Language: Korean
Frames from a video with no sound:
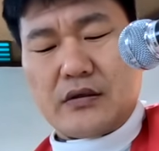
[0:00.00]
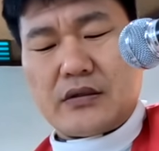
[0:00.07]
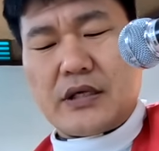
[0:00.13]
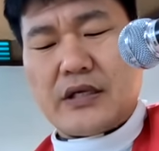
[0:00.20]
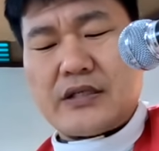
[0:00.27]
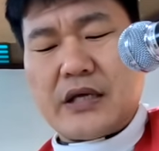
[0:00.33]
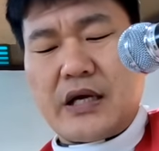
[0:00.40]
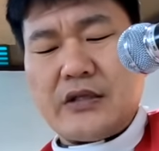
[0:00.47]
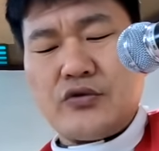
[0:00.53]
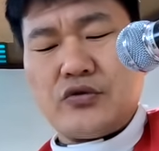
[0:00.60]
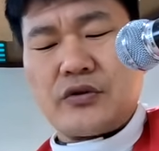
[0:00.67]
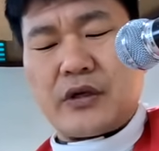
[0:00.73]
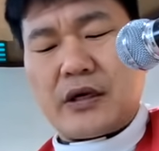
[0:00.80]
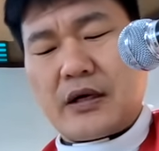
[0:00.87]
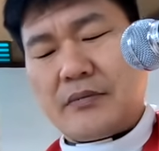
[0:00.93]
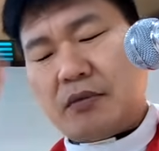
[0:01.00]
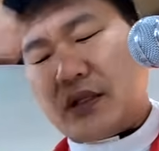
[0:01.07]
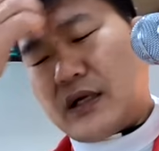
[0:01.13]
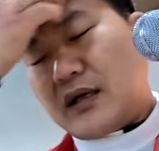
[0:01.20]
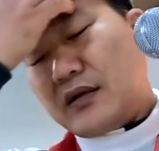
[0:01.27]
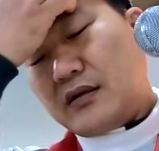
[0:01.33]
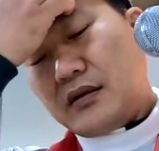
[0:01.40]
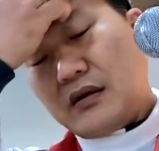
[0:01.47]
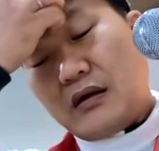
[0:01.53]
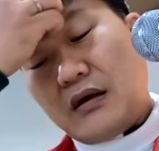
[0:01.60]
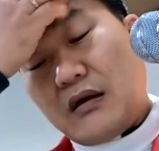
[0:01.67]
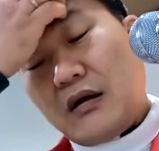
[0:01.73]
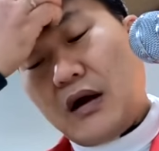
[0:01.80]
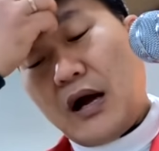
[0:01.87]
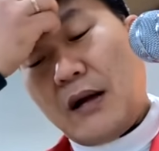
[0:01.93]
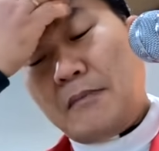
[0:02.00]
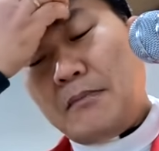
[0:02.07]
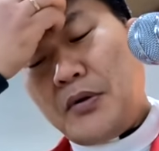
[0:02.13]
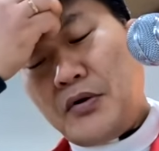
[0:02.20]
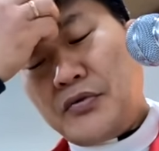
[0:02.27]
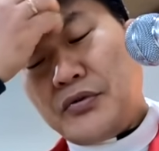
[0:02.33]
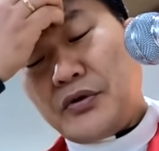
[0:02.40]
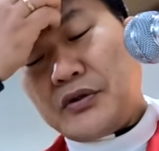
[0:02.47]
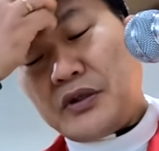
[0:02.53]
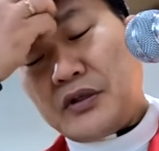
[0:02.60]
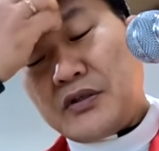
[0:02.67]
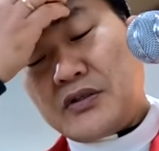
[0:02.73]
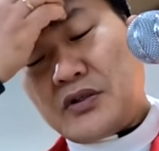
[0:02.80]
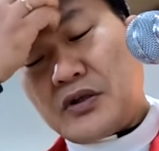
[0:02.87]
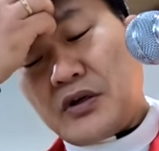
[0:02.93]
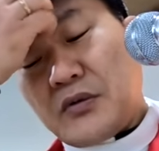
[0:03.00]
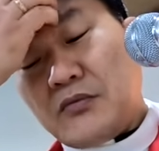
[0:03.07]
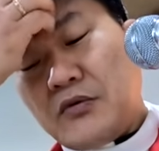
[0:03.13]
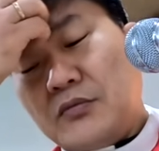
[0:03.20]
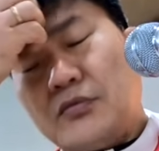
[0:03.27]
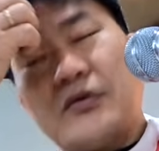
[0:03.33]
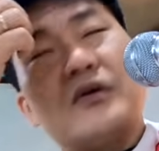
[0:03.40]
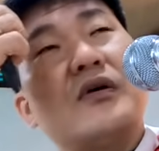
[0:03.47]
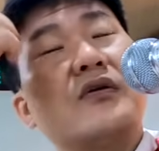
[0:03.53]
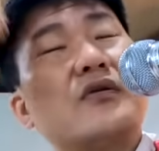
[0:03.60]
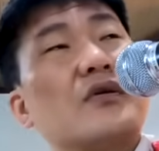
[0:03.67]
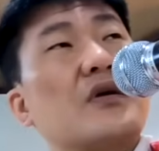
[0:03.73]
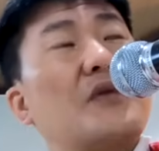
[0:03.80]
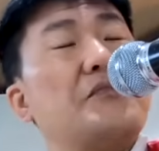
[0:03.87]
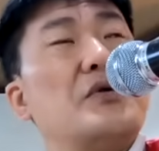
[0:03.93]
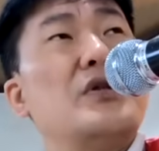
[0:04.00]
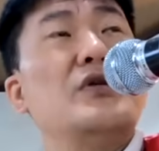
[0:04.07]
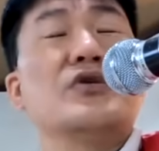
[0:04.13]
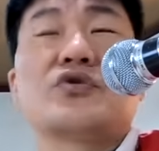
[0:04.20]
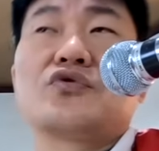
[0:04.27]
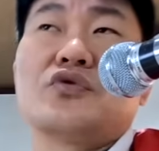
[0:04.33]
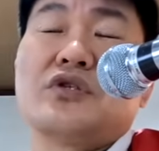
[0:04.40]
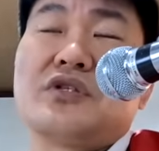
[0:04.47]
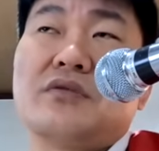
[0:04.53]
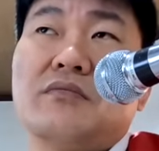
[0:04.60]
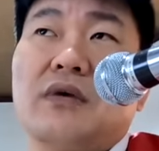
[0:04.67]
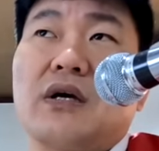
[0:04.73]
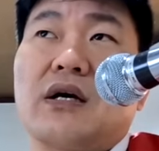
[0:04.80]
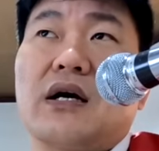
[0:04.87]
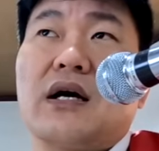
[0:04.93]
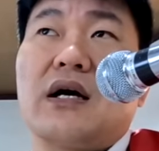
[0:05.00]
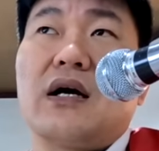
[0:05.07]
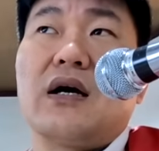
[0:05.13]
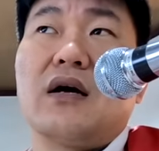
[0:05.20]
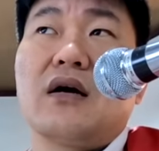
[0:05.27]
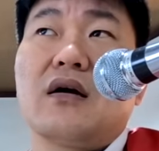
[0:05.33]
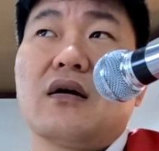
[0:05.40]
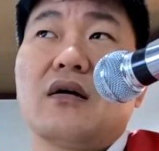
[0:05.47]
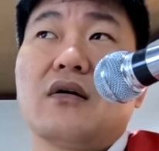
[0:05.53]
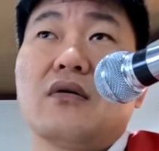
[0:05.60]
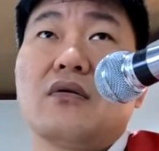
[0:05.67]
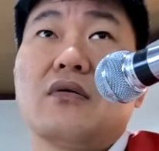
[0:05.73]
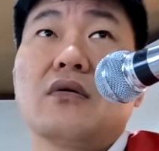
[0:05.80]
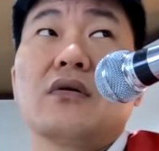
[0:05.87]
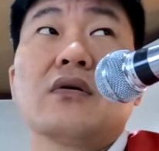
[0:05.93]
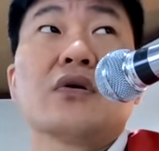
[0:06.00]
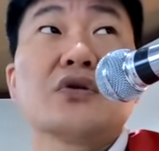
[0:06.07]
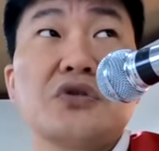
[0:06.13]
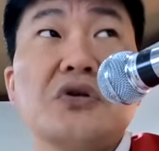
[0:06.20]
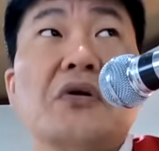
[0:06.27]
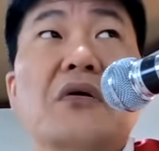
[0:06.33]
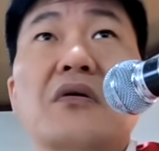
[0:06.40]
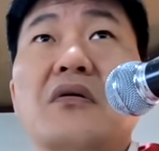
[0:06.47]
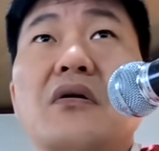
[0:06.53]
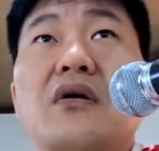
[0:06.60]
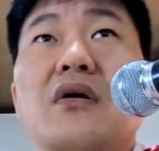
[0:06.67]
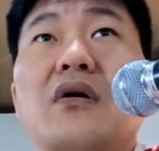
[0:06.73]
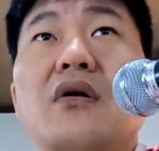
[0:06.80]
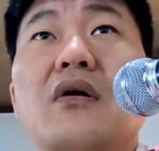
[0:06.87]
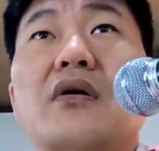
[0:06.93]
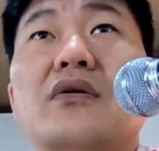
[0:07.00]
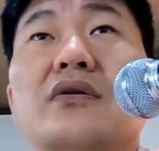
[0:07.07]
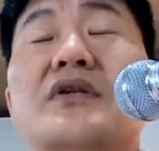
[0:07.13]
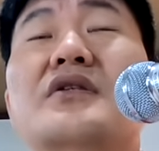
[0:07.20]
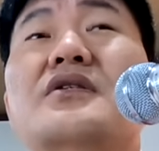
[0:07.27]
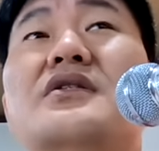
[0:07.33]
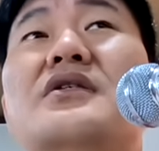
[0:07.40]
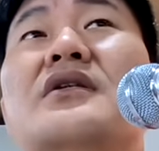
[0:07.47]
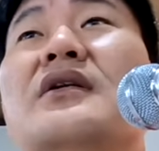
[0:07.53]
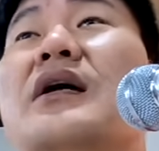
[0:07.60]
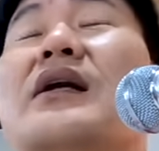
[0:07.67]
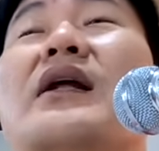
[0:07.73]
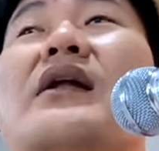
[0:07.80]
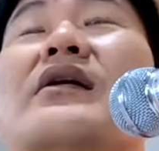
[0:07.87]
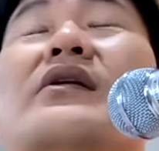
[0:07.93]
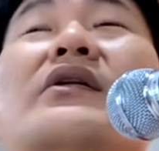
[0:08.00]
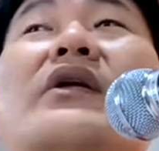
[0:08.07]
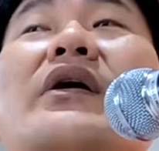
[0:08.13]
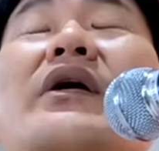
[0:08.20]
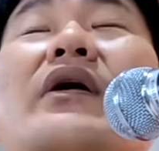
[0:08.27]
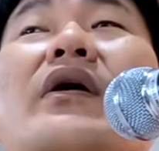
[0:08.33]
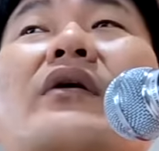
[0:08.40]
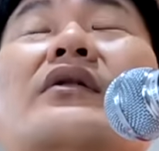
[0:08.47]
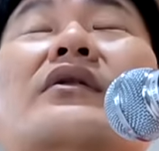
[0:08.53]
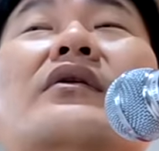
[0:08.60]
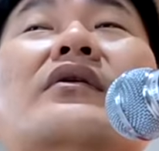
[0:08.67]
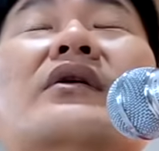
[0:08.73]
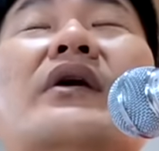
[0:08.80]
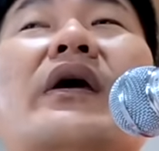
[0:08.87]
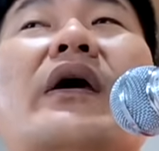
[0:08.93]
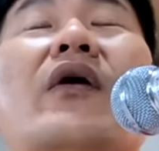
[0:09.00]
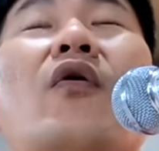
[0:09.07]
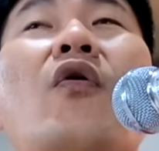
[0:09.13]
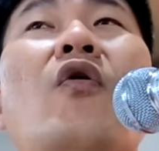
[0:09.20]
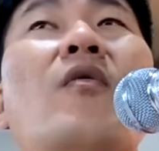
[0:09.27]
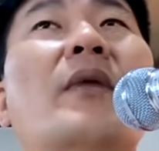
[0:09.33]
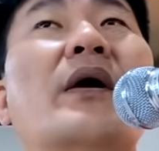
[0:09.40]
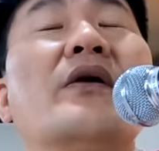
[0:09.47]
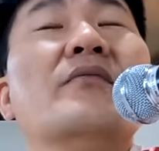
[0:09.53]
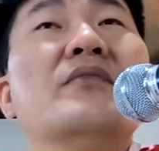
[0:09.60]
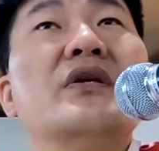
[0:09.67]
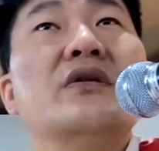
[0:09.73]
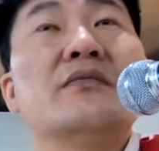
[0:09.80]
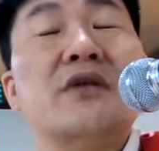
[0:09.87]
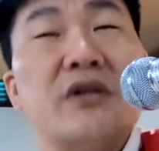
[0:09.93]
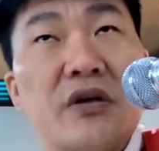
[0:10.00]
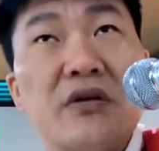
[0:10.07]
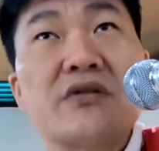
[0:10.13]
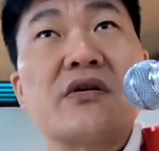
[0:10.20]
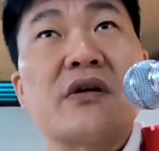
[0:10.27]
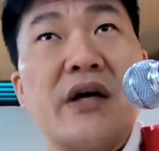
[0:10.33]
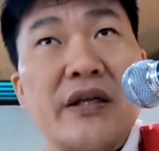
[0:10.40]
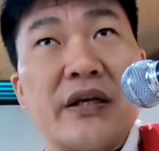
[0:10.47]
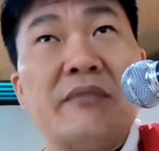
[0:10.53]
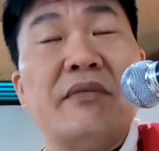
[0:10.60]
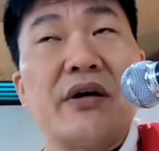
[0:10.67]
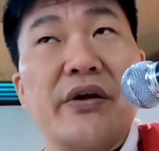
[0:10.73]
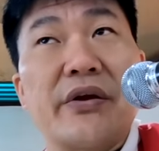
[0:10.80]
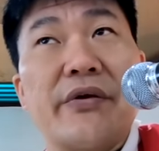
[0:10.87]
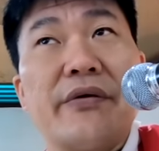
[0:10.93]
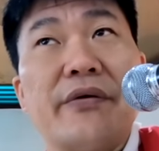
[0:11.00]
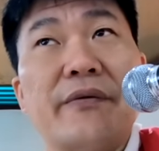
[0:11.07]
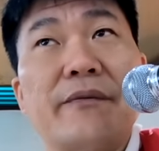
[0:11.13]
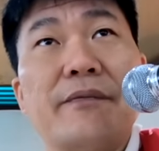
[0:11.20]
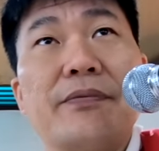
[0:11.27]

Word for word: 자, 이제 한 줄 더 나갑니다. 한 번도 들은 적이 없는 분을 어떻게 믿을 수 있습니까? 그렇죠. 듣지를 않았는데 어떻게 올바른 믿음을 형성하냔 말이에요.